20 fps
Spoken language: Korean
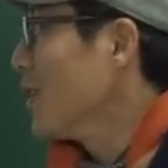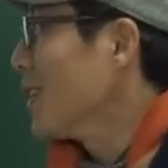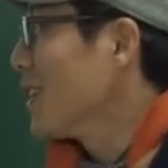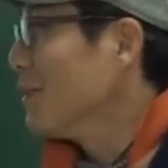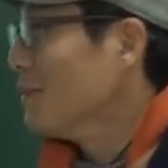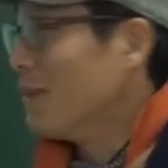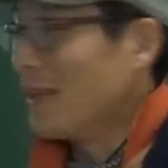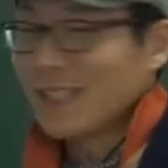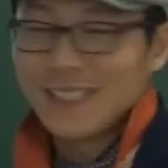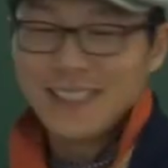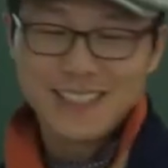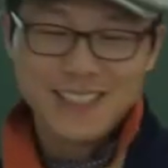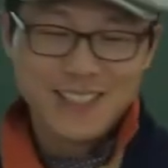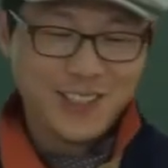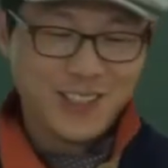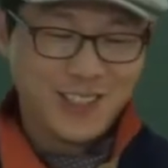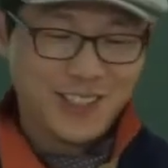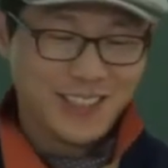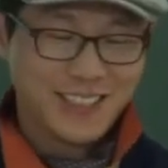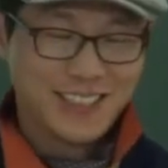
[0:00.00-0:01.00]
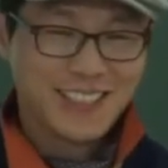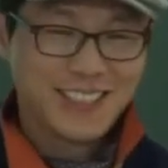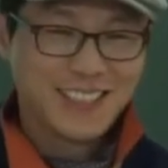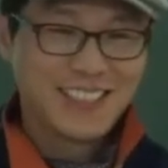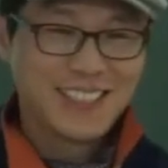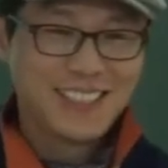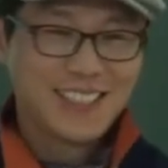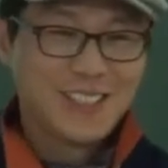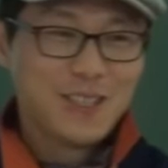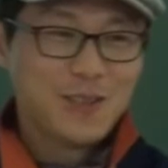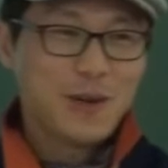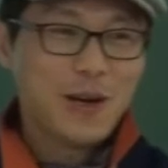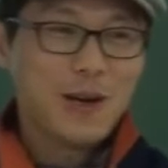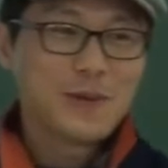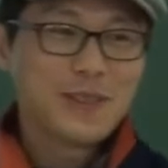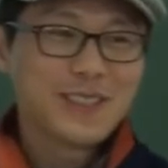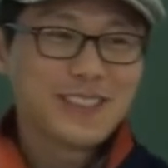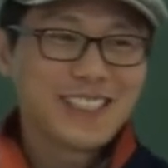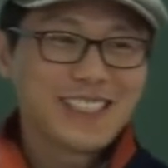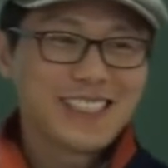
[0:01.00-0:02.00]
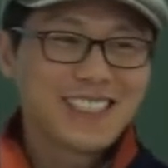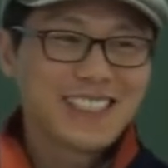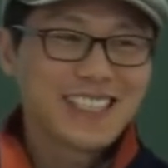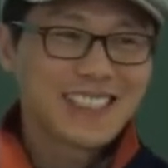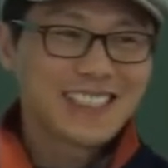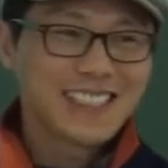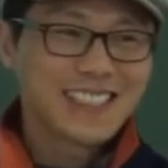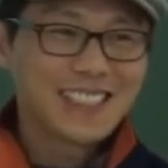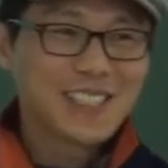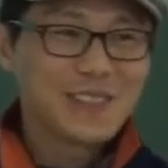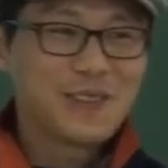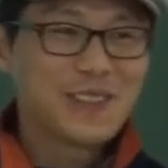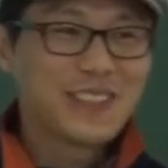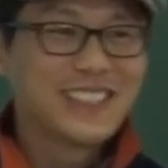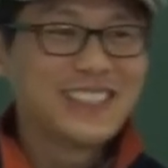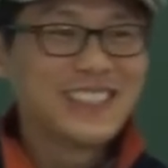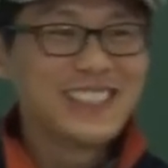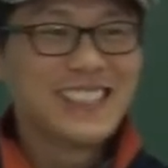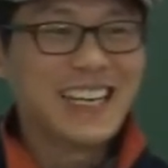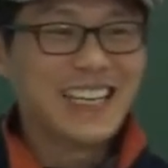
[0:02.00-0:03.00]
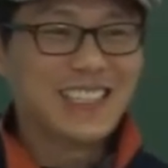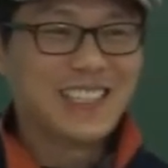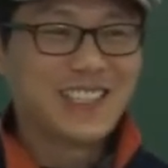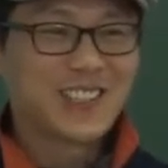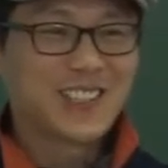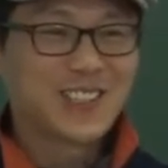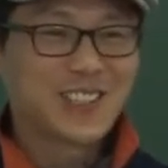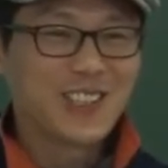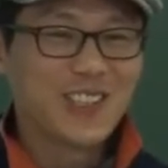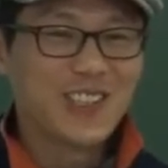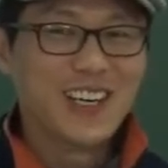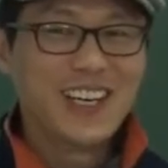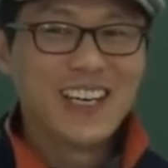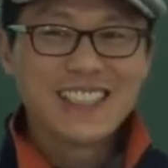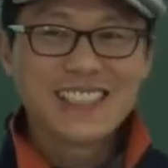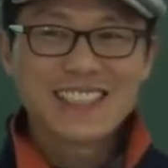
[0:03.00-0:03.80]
하나 바뀌었죠. 화면 자체 내가 선생님 글을 안 쓰고요.